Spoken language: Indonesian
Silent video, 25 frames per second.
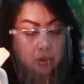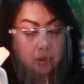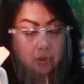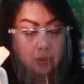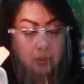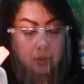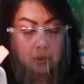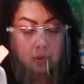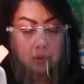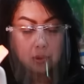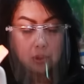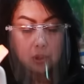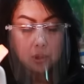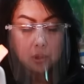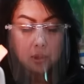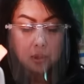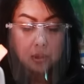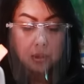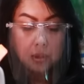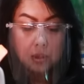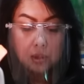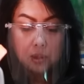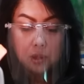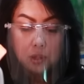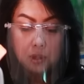pasien.
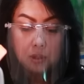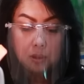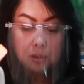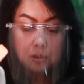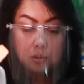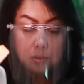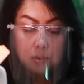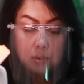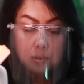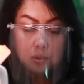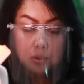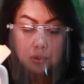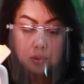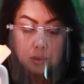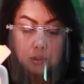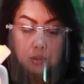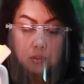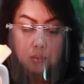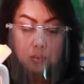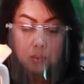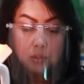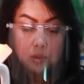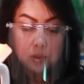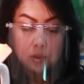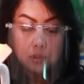Jadi uh,
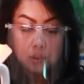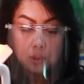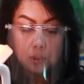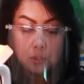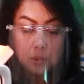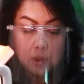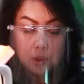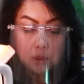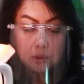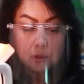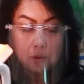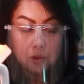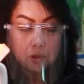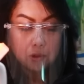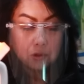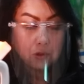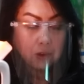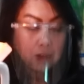pasien yang